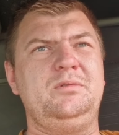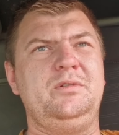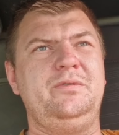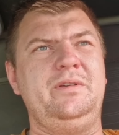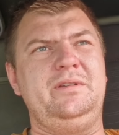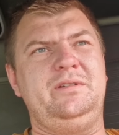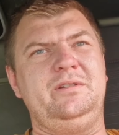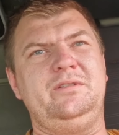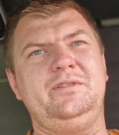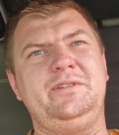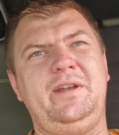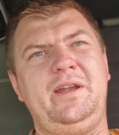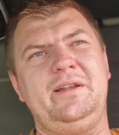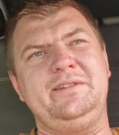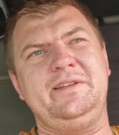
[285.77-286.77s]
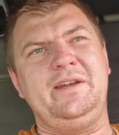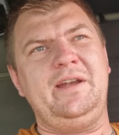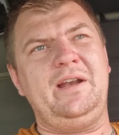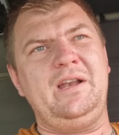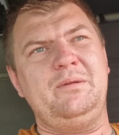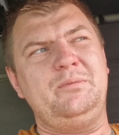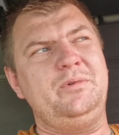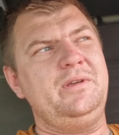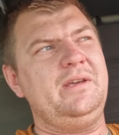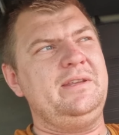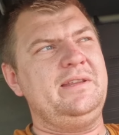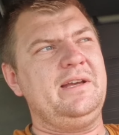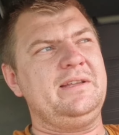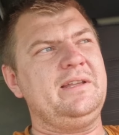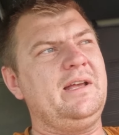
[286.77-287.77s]
to wiecie, to zareklamuję i
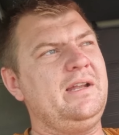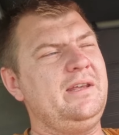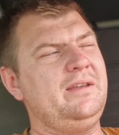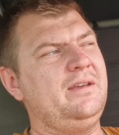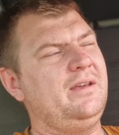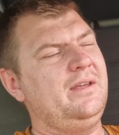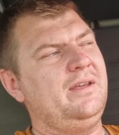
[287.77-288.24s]
tak dalej.